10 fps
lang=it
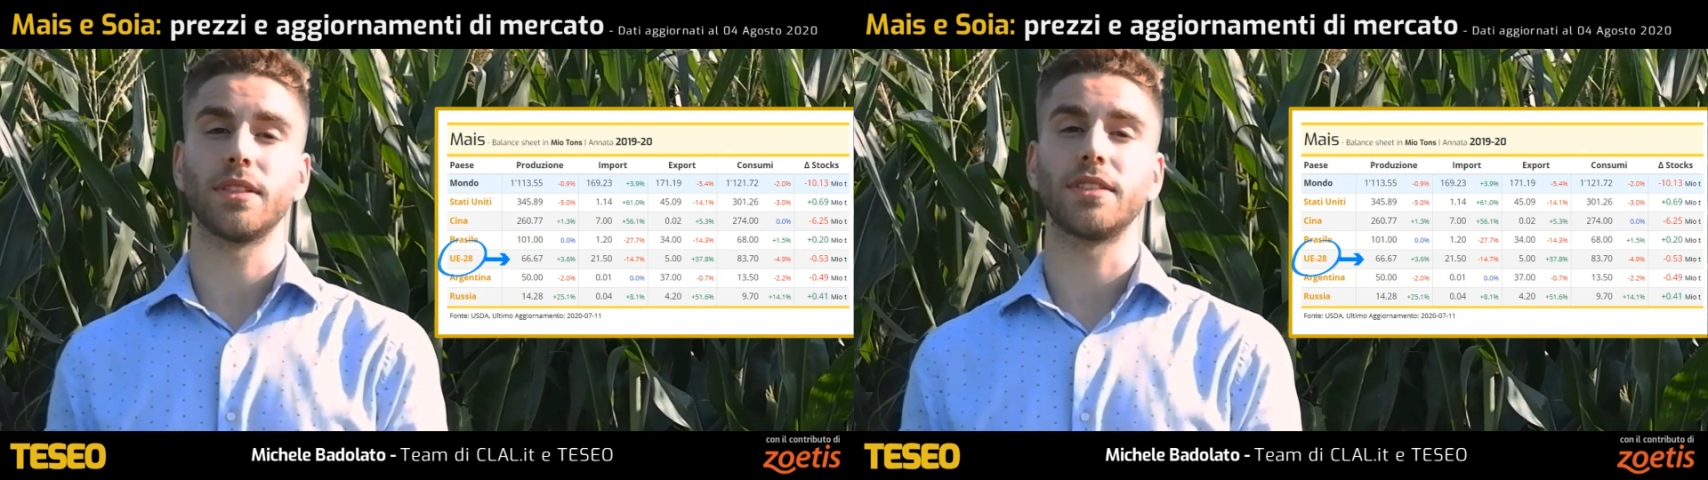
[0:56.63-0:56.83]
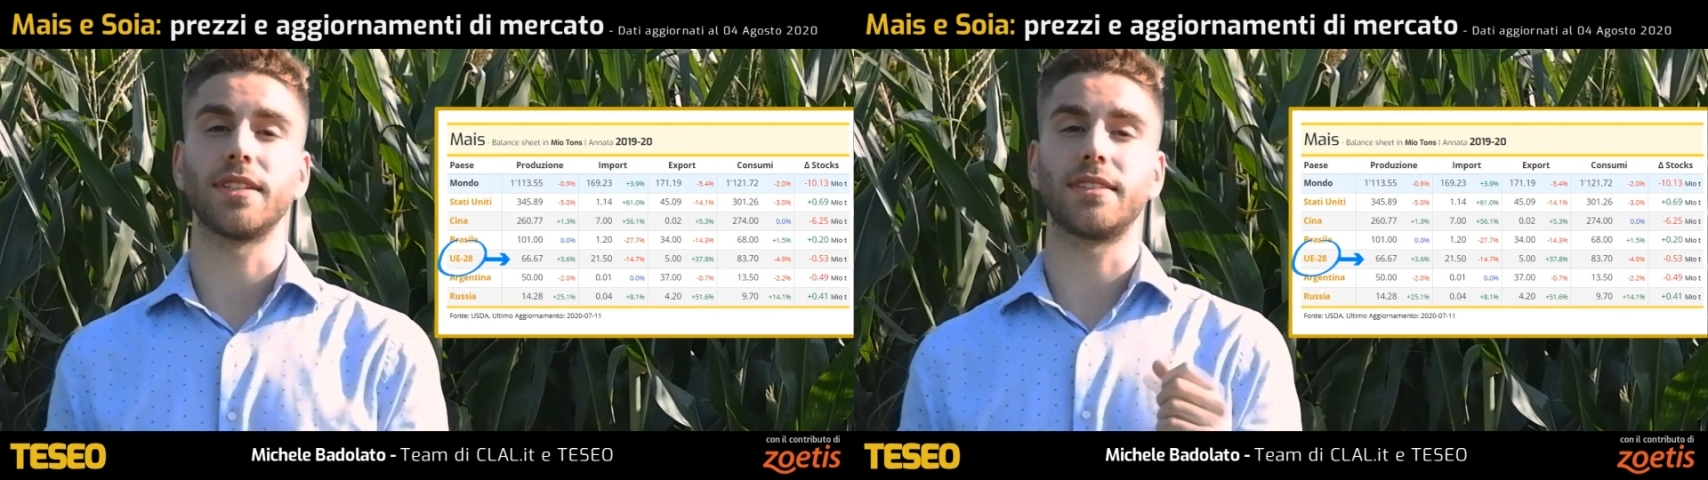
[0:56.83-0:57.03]

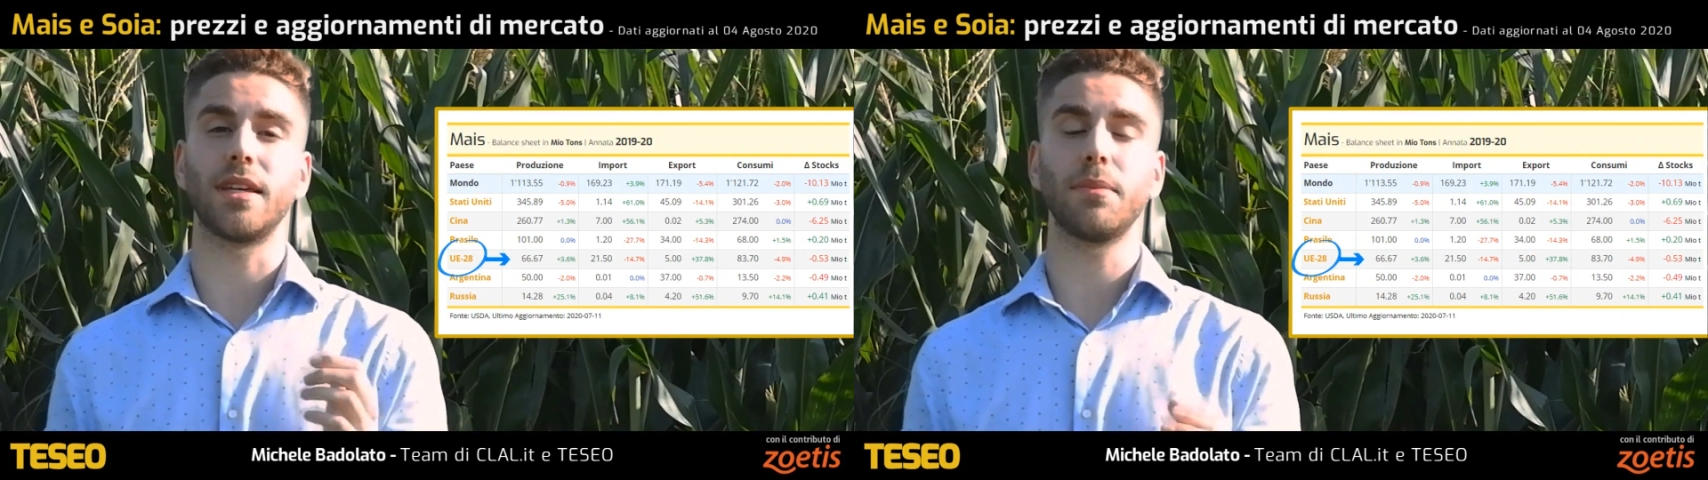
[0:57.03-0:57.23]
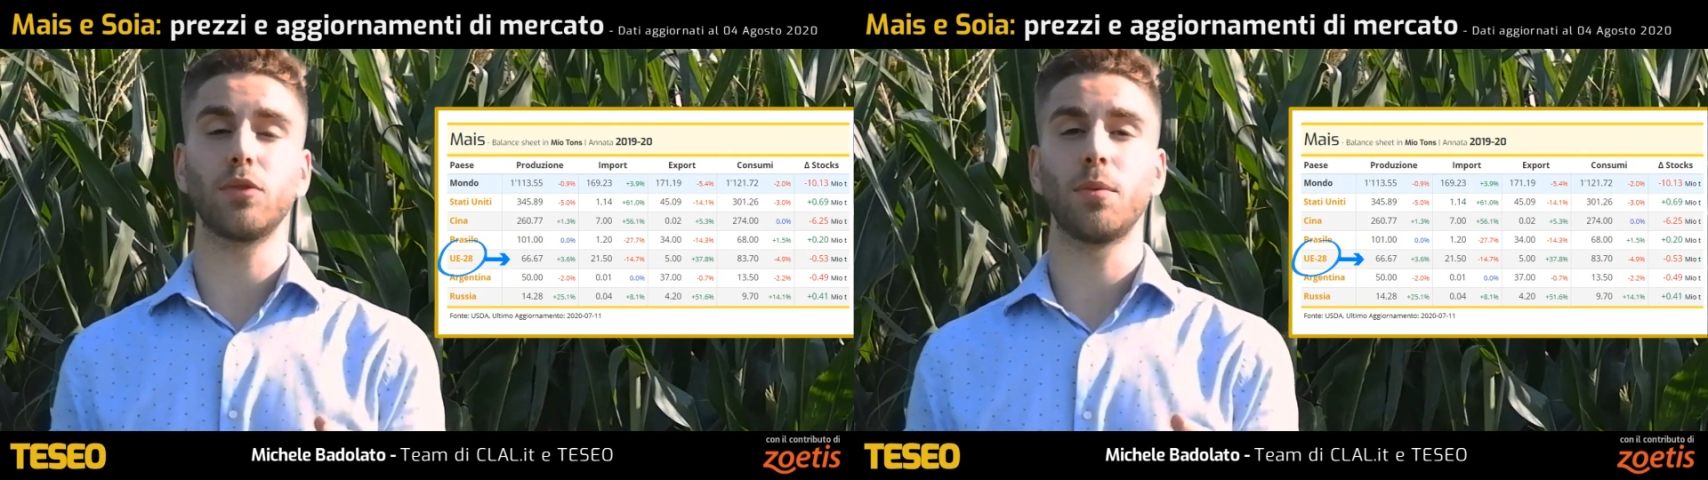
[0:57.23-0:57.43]

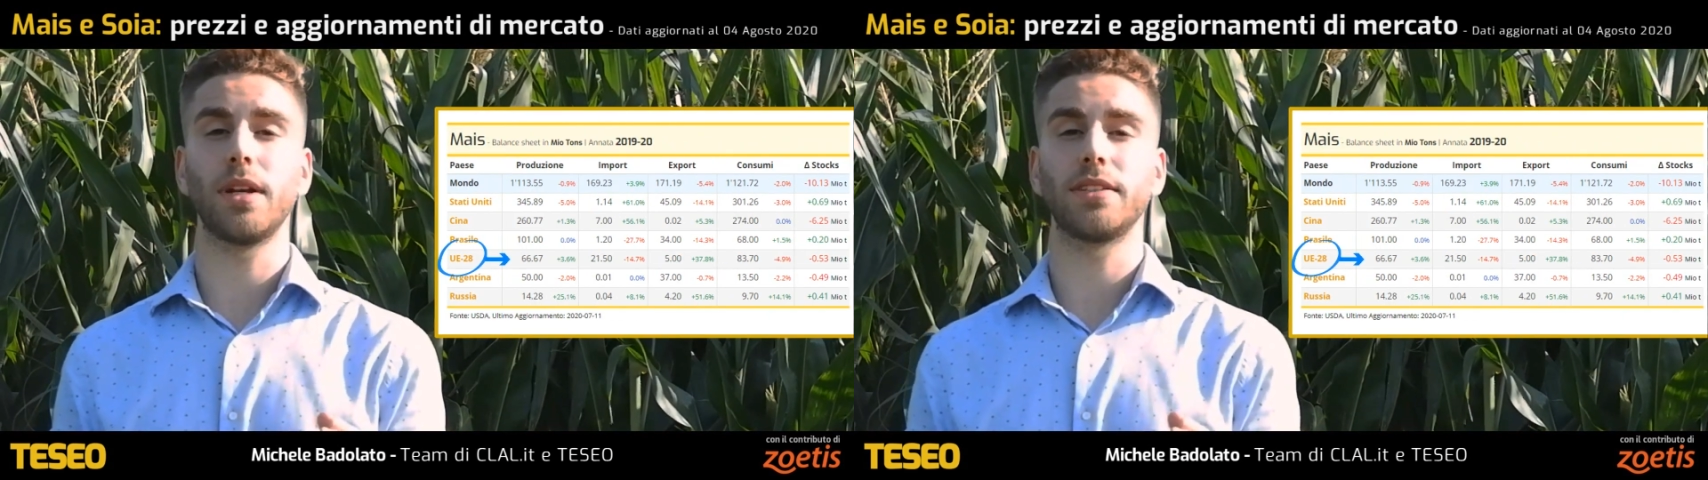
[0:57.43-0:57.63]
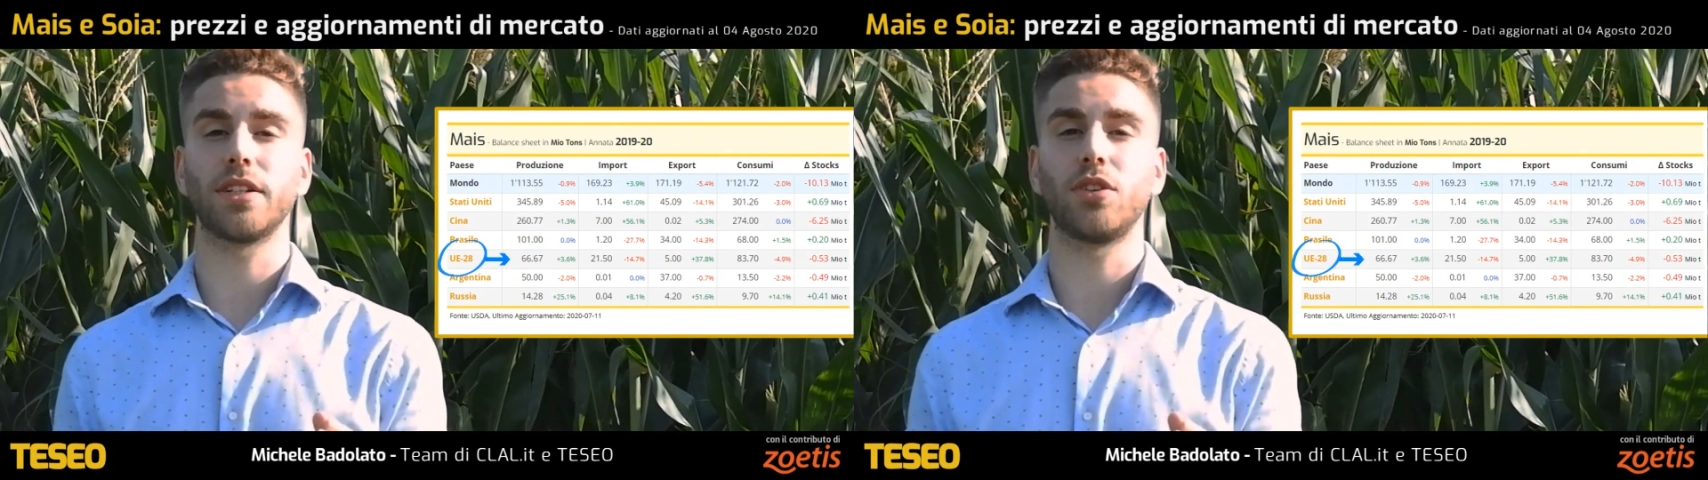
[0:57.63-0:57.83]
settembre
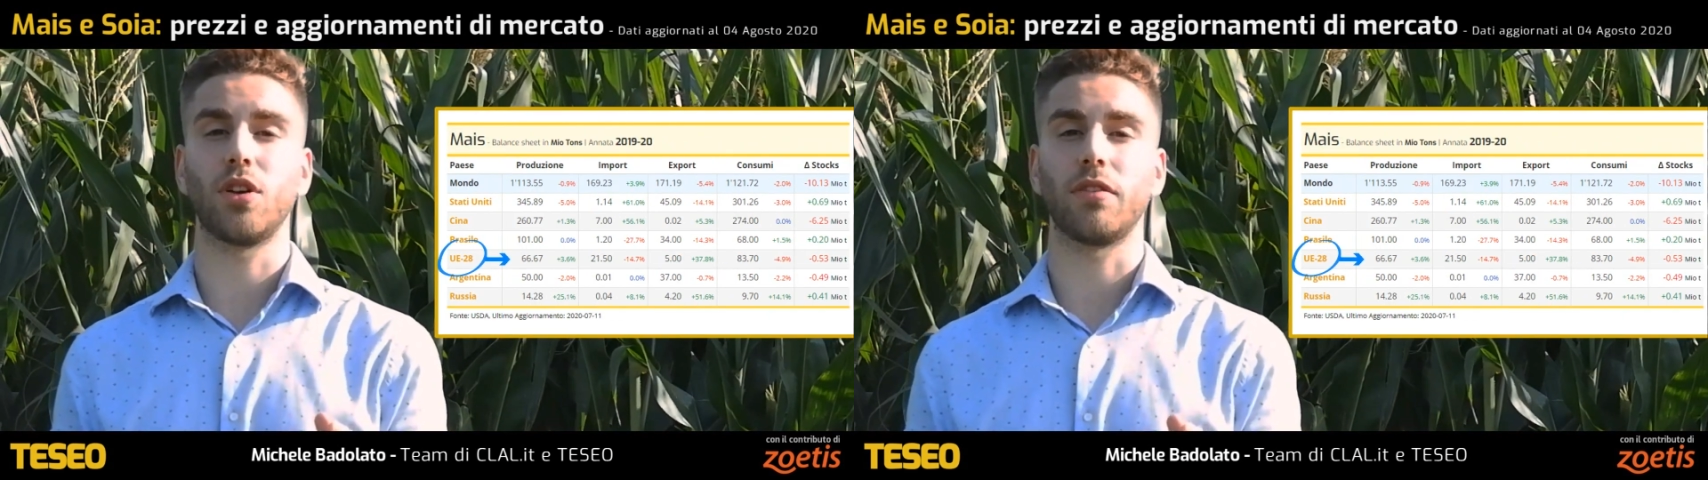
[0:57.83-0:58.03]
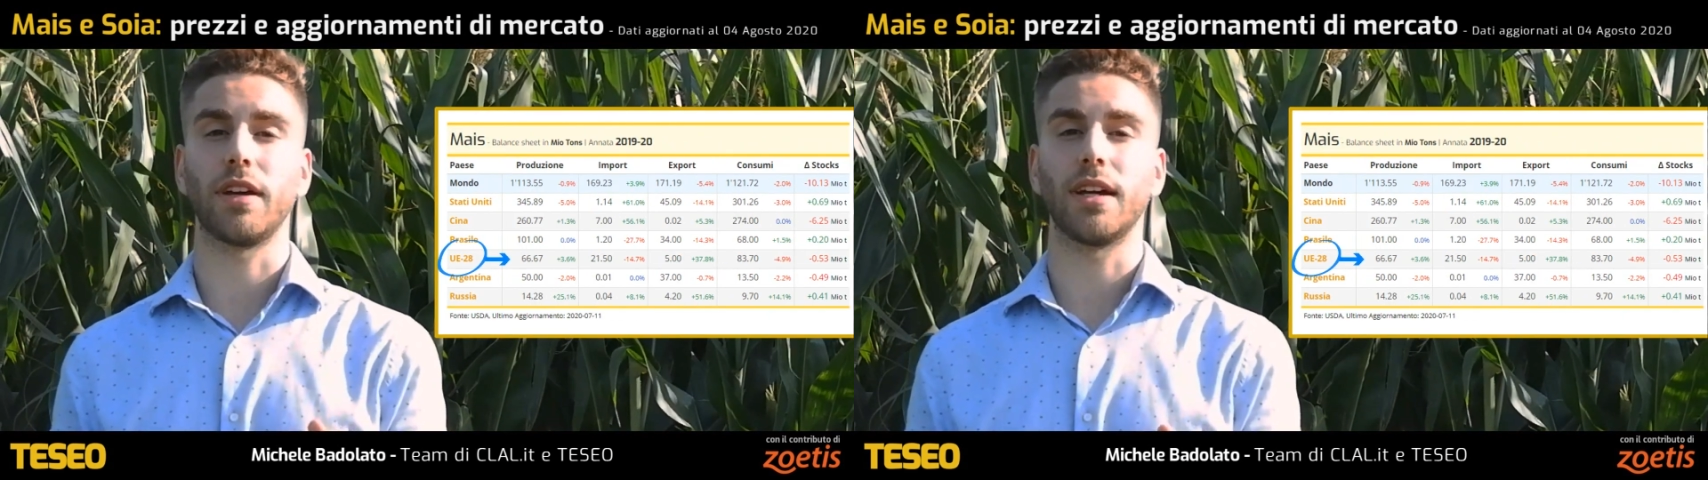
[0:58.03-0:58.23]

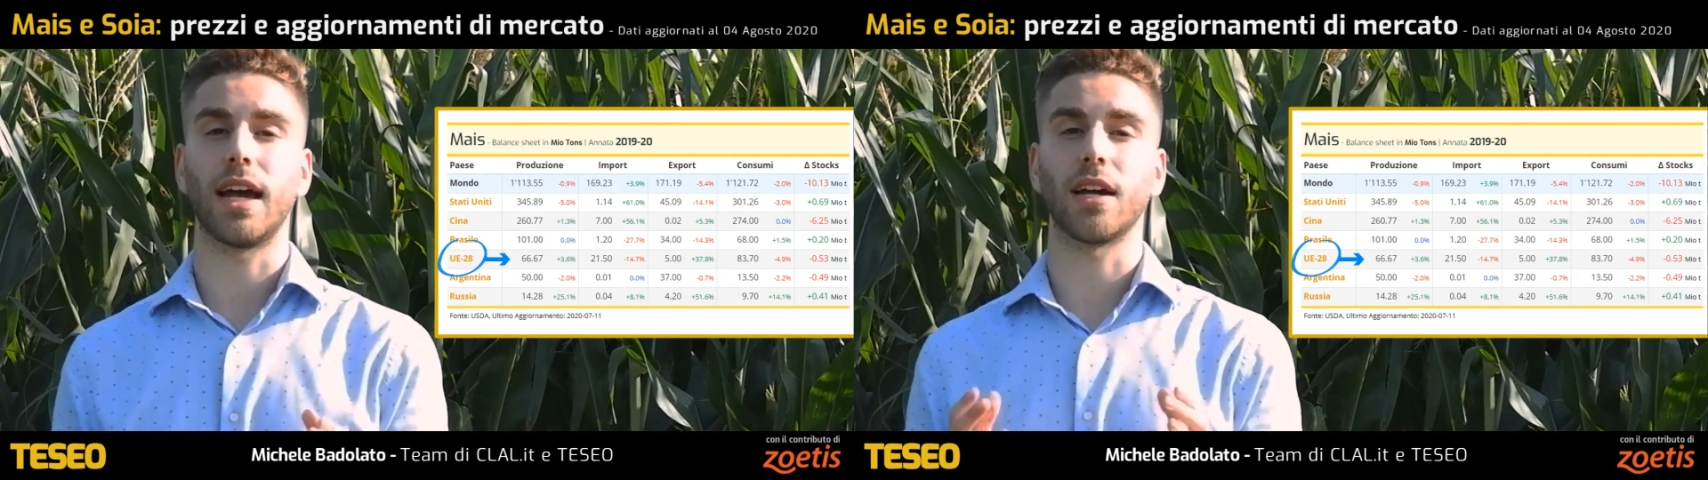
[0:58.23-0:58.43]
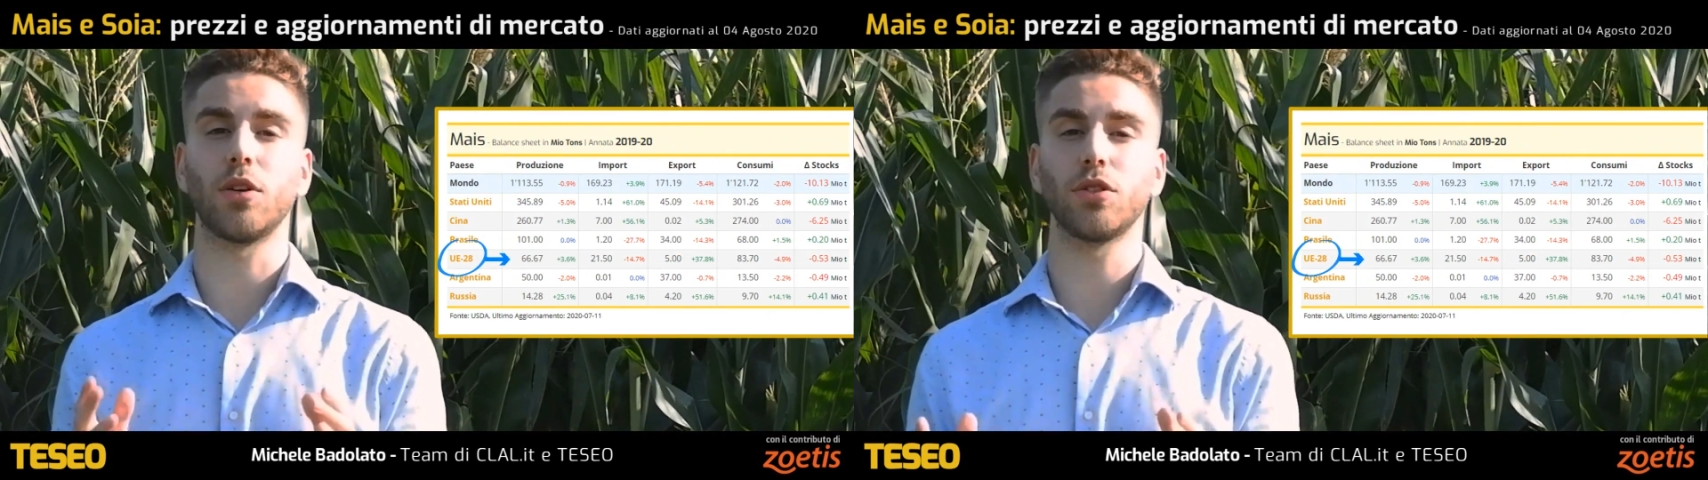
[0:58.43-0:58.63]

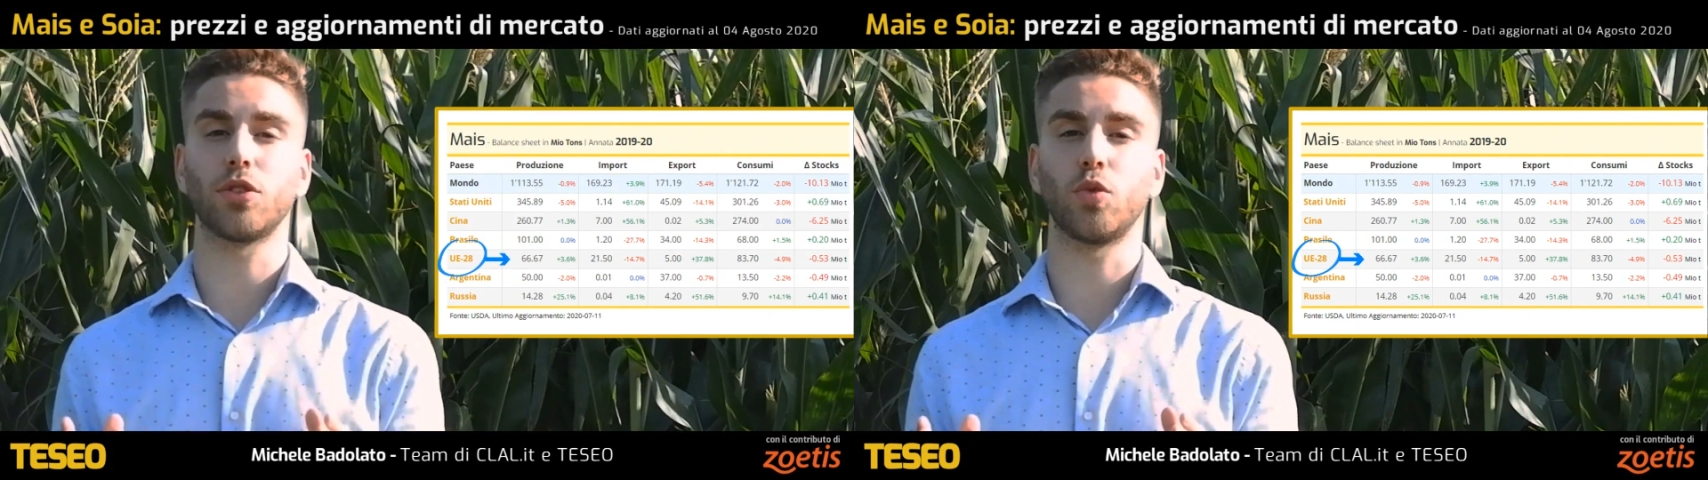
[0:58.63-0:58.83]
2019-agosto